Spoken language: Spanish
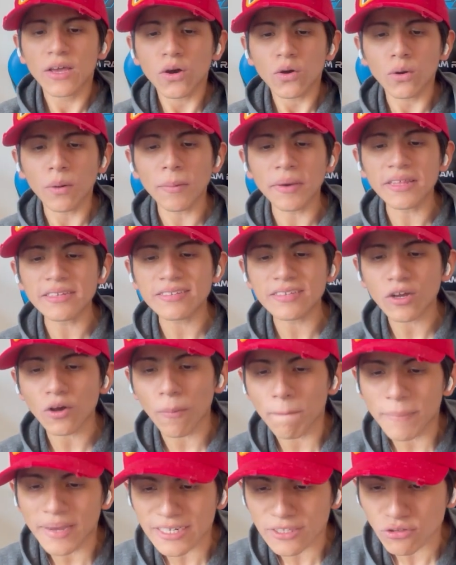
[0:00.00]
Como ves, dice,
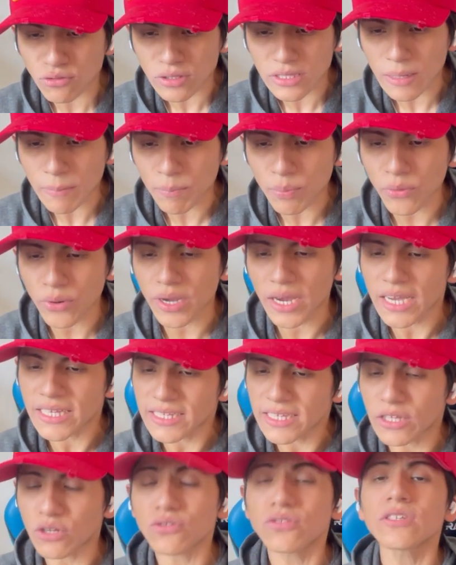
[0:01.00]
convierte su tiempo en
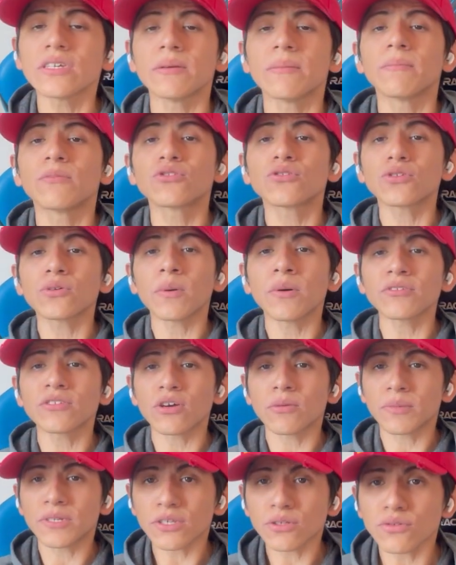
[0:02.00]
dinero. Sí, nosotros vamos a
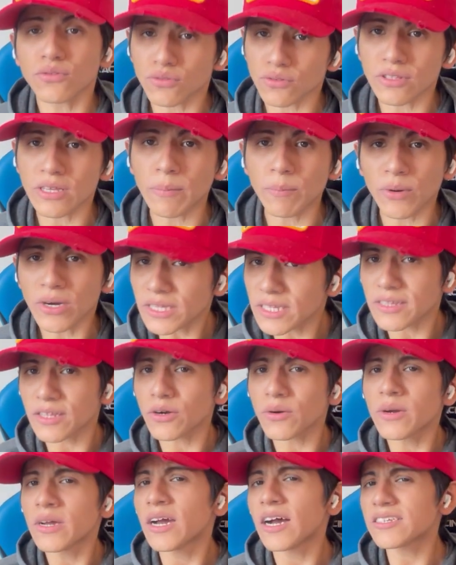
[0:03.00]
convertir nuestro tiempo en
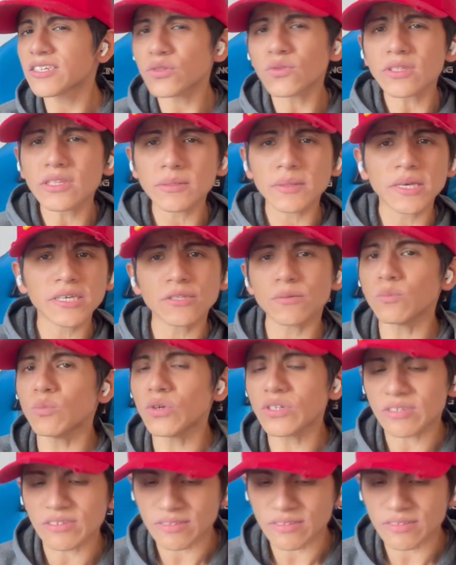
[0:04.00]
dinero haciendo actividades muy